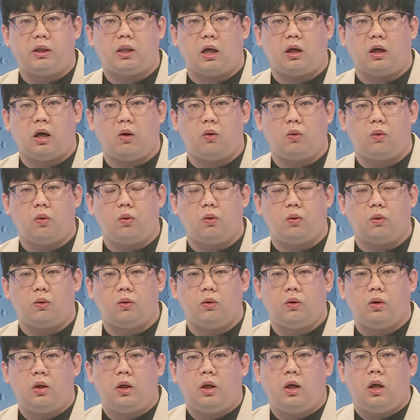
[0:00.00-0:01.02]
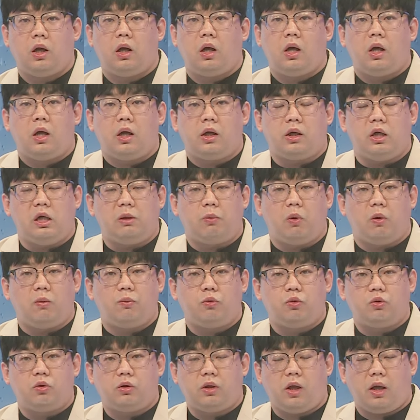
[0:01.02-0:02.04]
다가오고 일본
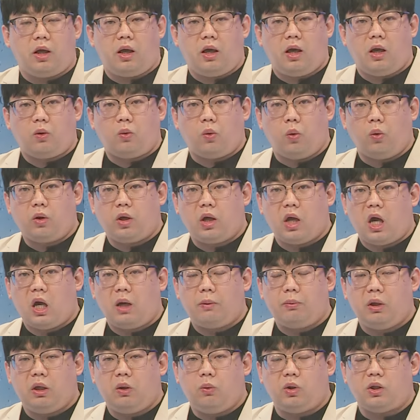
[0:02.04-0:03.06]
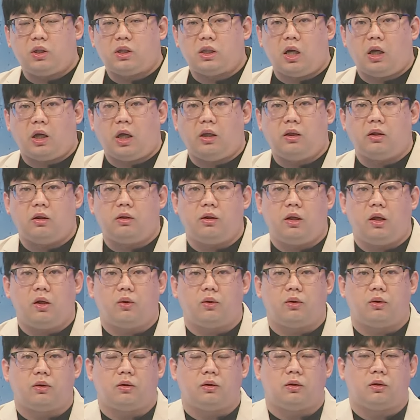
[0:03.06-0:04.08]
부근에 고기압이 위치하게
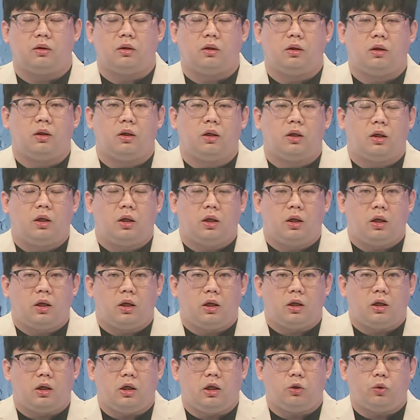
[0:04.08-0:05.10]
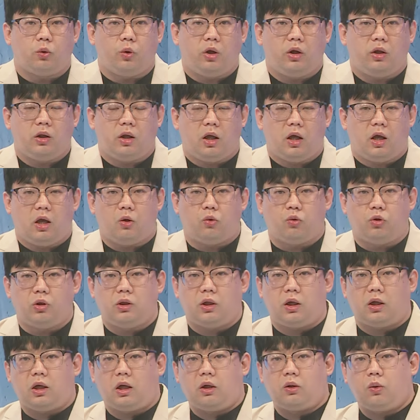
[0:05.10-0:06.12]
있는데요. 이로 인해
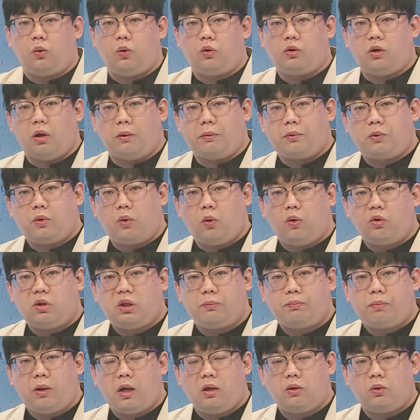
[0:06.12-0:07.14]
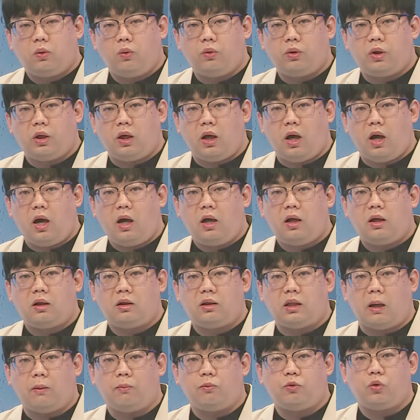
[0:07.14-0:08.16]
우리나라로 덥고 습한 공기가
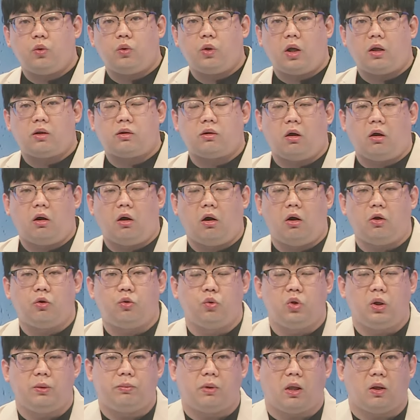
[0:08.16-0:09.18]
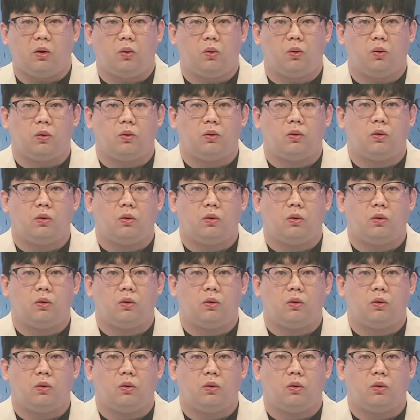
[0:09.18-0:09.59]
남쪽에서 유입되고